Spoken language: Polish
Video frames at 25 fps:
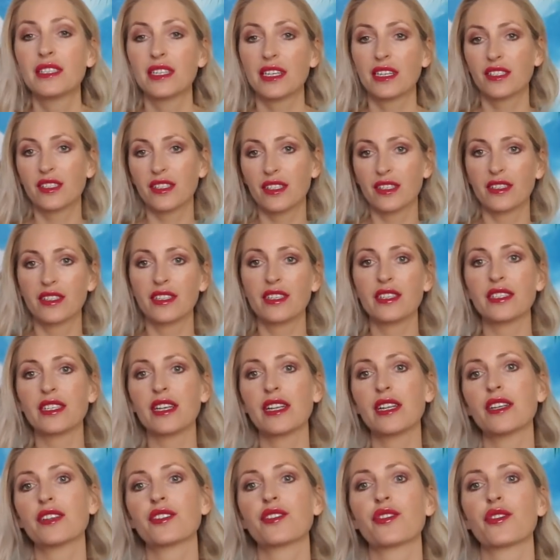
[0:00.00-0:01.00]
Także
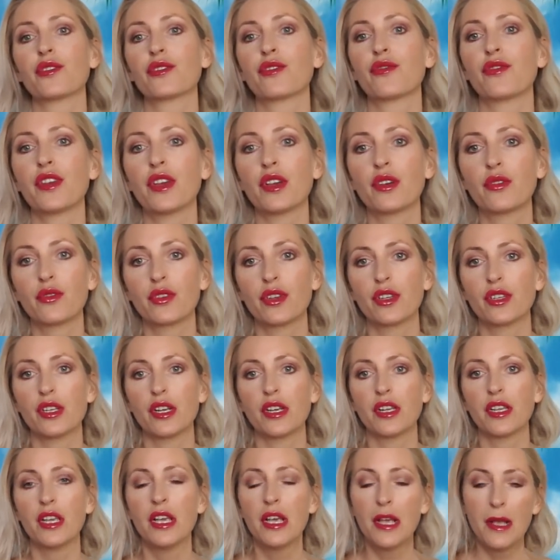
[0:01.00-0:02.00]
niezależnie od wieku,
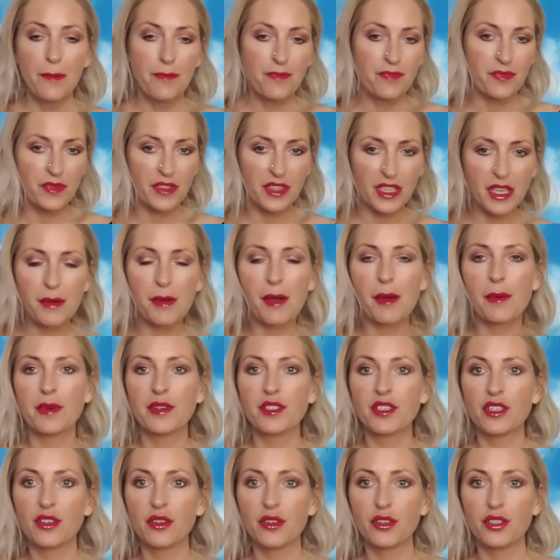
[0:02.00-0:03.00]
jeżeli nie
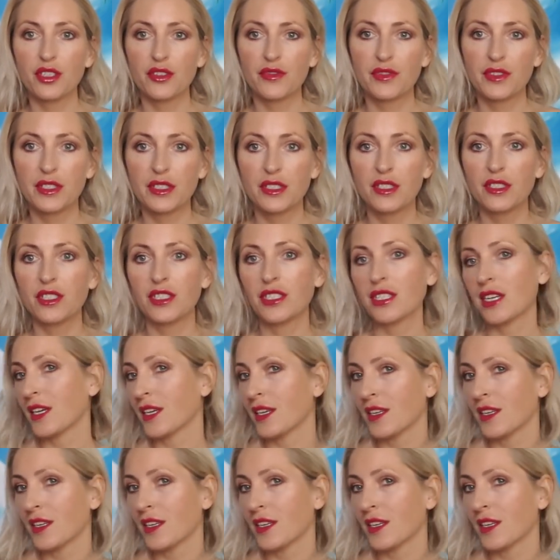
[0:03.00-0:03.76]
mamy czego się wstydzić,